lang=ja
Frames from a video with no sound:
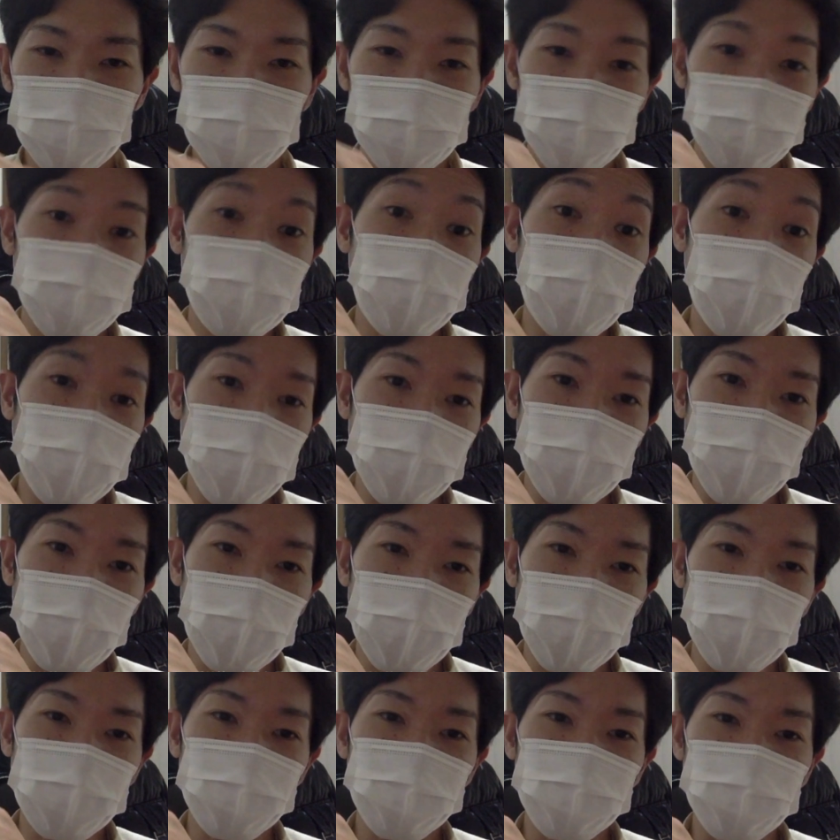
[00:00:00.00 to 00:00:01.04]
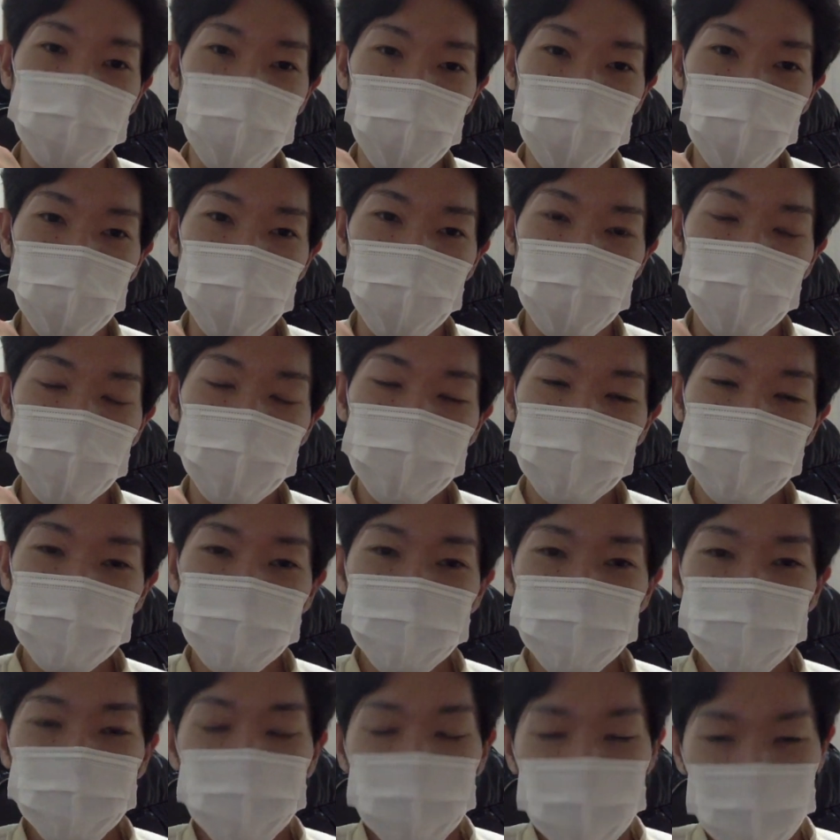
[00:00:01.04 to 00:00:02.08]
ぐらいに上がるんで、
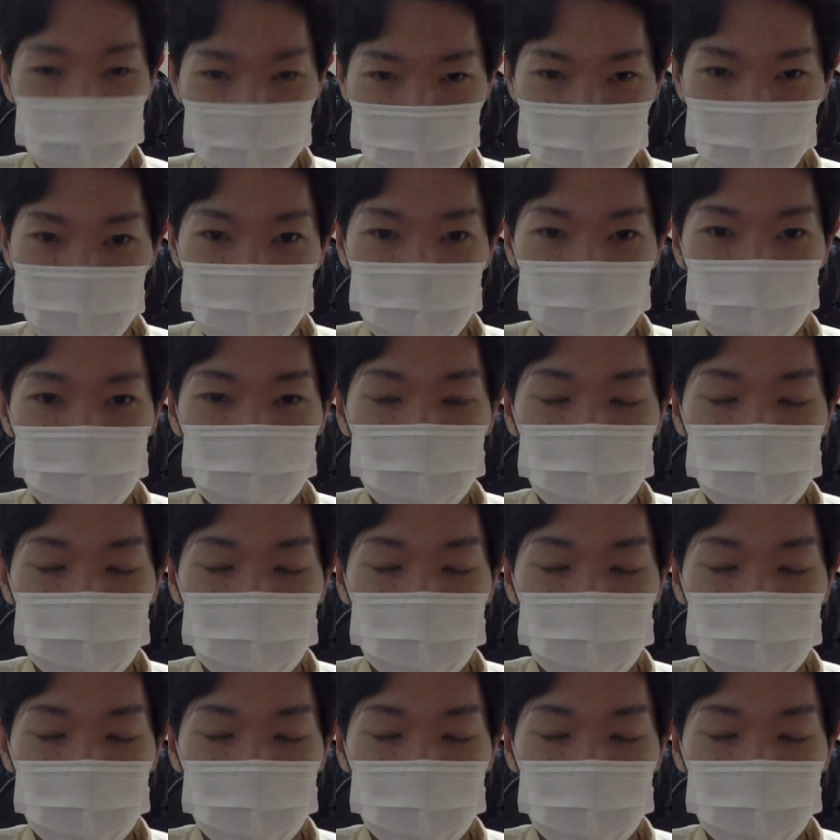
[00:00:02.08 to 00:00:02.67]
うん。